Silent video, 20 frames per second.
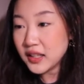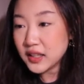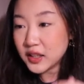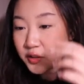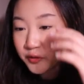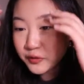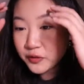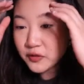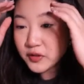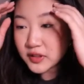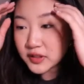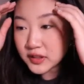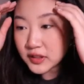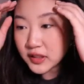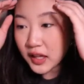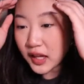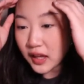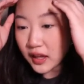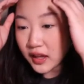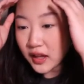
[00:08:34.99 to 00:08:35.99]
你个负心
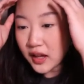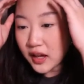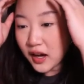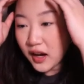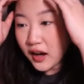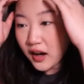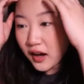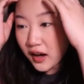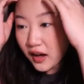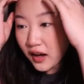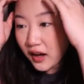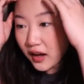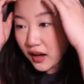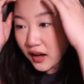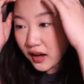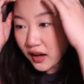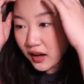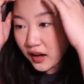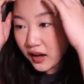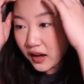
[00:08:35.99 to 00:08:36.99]
汉！
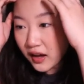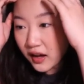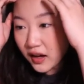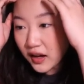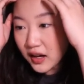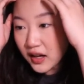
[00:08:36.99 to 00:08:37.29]
啊！